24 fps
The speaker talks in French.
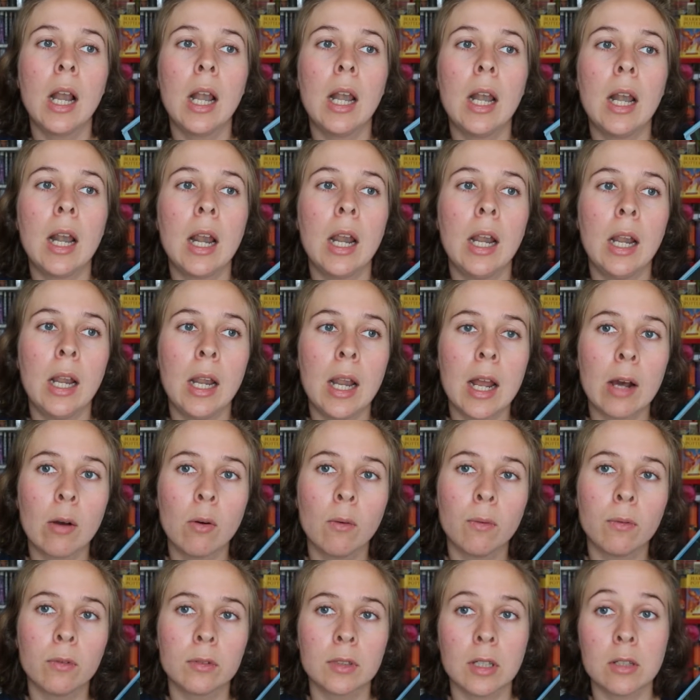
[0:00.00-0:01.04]
la
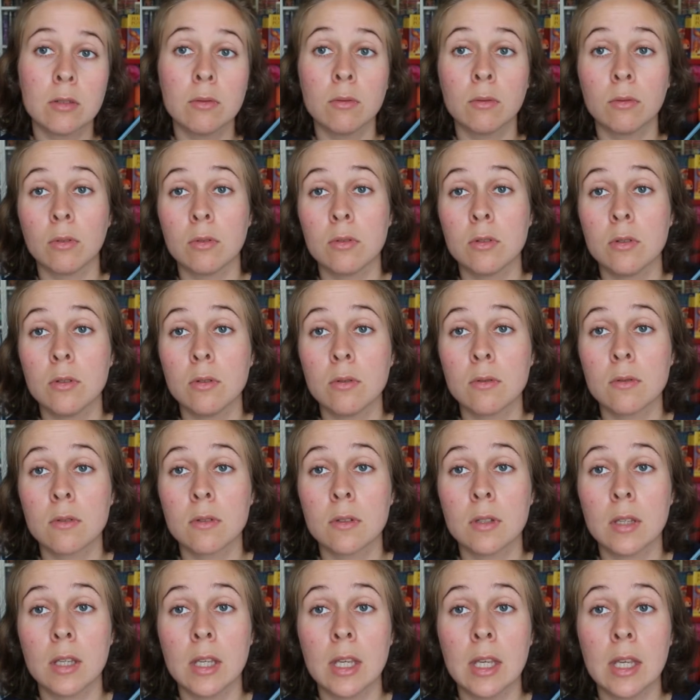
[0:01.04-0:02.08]
confrontation entre
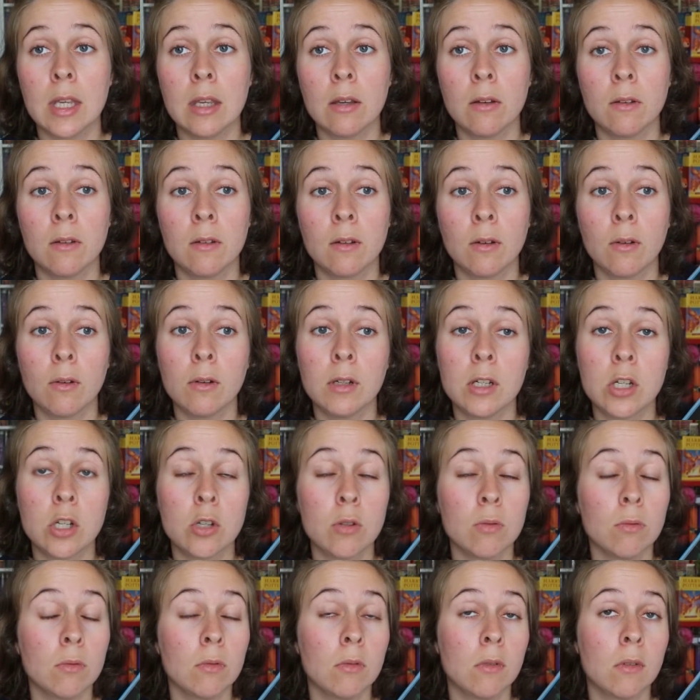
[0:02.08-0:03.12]
science et euh,
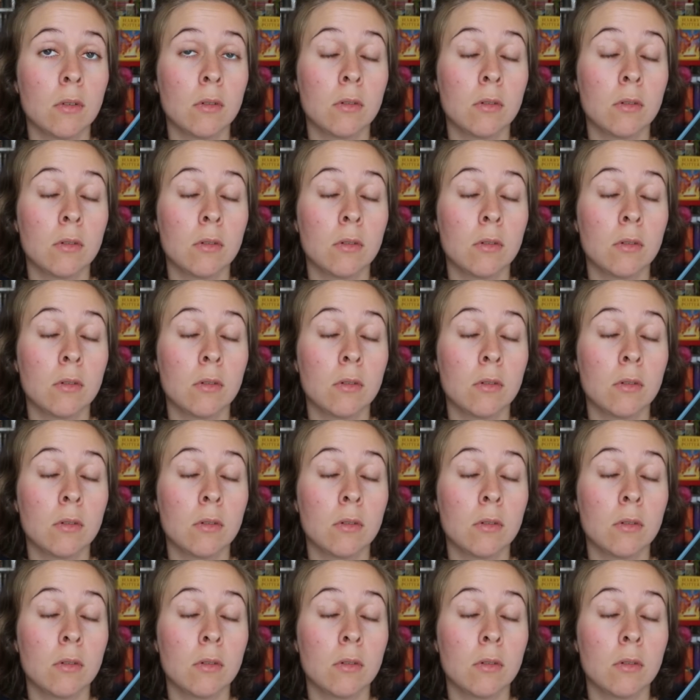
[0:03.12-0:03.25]
religion,